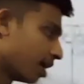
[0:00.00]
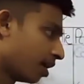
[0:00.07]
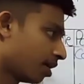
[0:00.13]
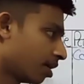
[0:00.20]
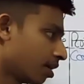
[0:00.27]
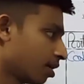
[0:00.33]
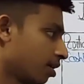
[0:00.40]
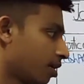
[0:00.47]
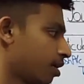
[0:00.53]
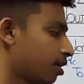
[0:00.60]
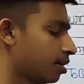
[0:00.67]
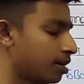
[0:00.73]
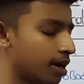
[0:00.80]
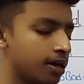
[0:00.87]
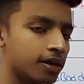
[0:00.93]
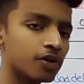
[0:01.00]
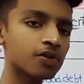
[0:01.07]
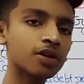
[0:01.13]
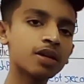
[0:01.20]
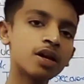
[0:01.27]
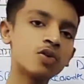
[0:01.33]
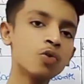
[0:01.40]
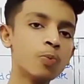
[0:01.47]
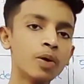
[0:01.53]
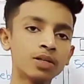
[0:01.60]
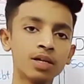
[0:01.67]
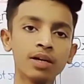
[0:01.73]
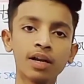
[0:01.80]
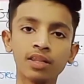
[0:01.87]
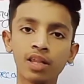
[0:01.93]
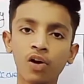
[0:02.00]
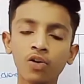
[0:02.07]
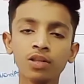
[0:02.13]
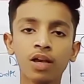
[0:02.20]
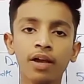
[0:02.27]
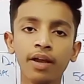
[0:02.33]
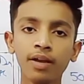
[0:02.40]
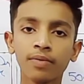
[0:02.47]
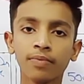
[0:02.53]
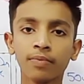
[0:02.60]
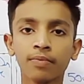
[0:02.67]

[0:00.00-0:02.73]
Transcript: रहा है टेन थाउजेंड का टू परसेंट कितना होता है